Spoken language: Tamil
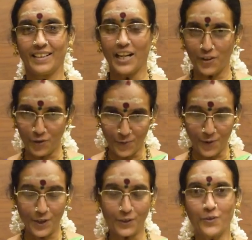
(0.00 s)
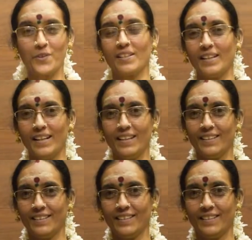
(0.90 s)
கனவு போல தோன்றுறதா
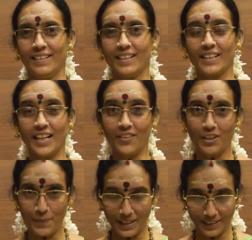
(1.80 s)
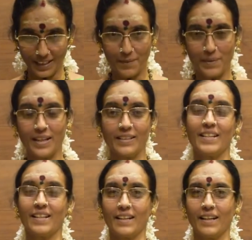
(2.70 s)
கனவுல பார்க்குற மாதிரி
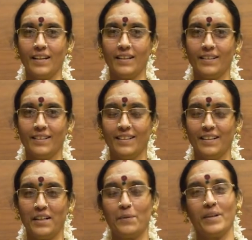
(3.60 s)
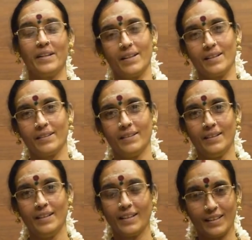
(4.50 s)
இருக்கான் அப்படிங்கிறார்
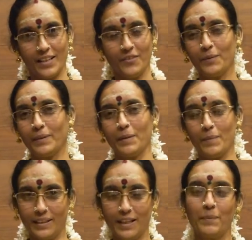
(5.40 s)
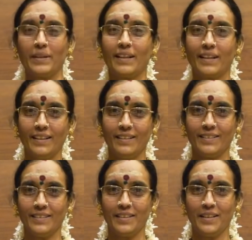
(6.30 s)
கனவுல வந்த அம்மா தானே பார்த்தாங்க
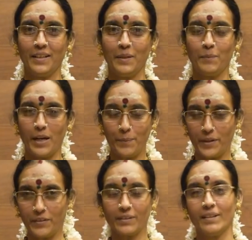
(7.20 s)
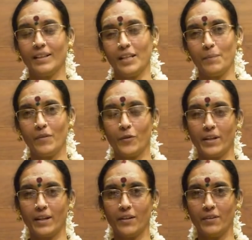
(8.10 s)
மகாபெரியவர் அந்த அம்மாவுடைய
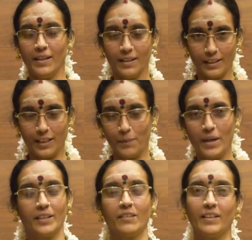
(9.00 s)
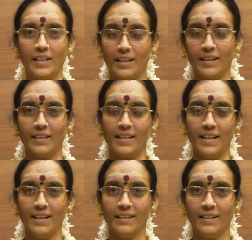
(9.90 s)
கனவுல அந்த அம்மா அதுக்கு வந்தாரா
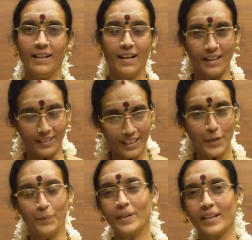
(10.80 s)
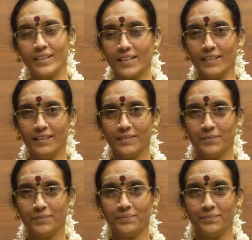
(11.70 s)
இல்லையா அதுதானே இப்போ நடந்திருக்கு
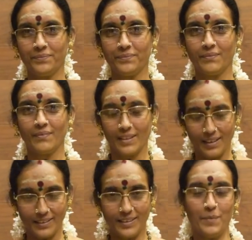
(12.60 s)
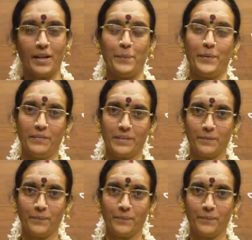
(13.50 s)
அதுதான் மகாபெரியவர்